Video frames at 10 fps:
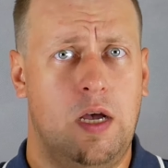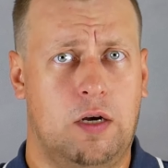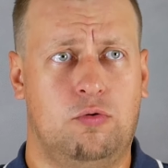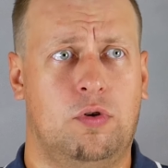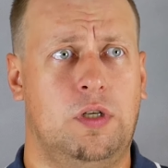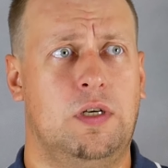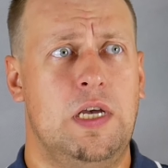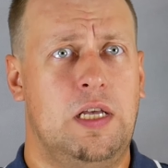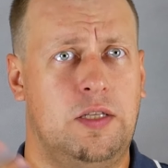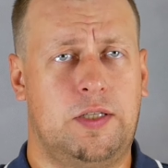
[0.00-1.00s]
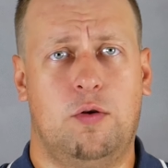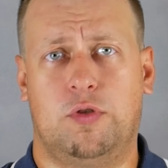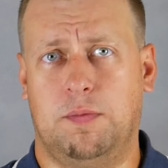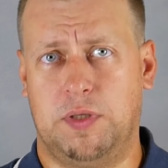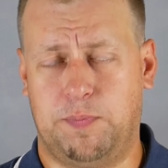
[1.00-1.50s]
которые
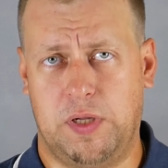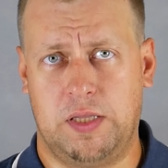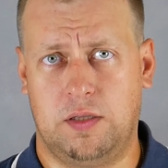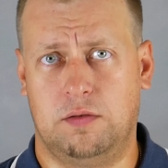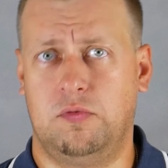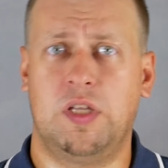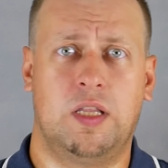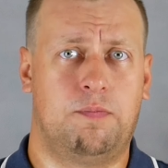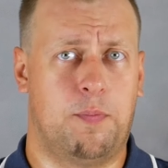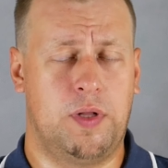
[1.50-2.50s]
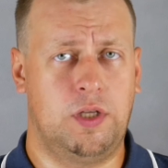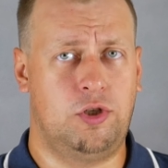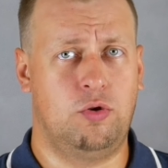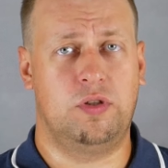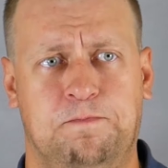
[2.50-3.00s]
достаются бесплатно, не надо пополнять
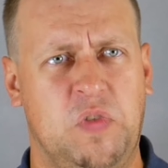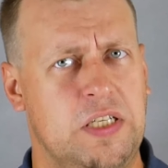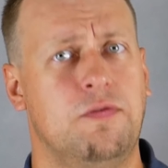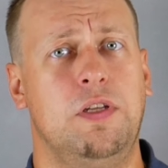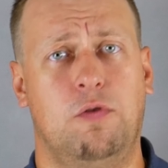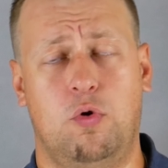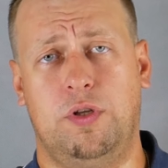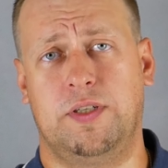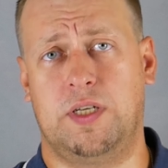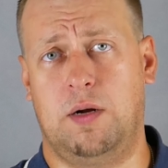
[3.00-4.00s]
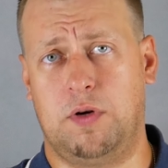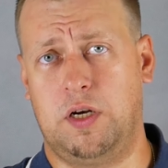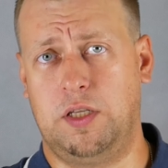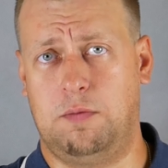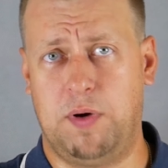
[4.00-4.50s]
счет. Если вы не выходите за
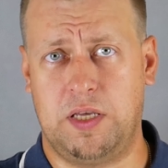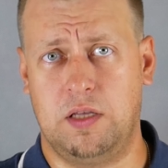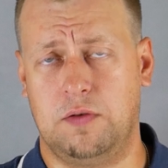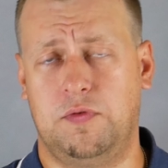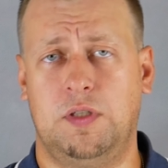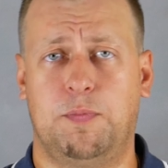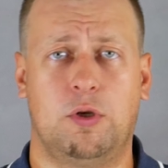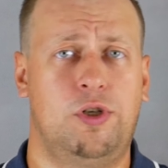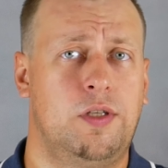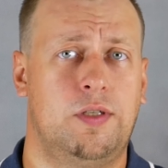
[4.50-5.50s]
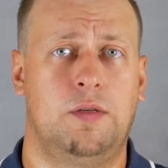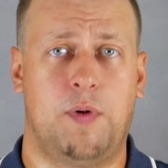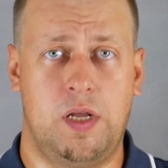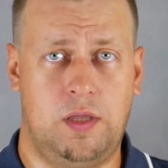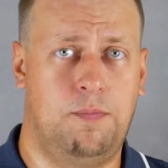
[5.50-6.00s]
рамках этих пакетов, не подключаете себе
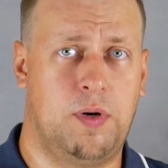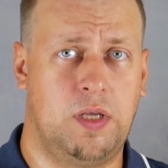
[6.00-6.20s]
дополнительные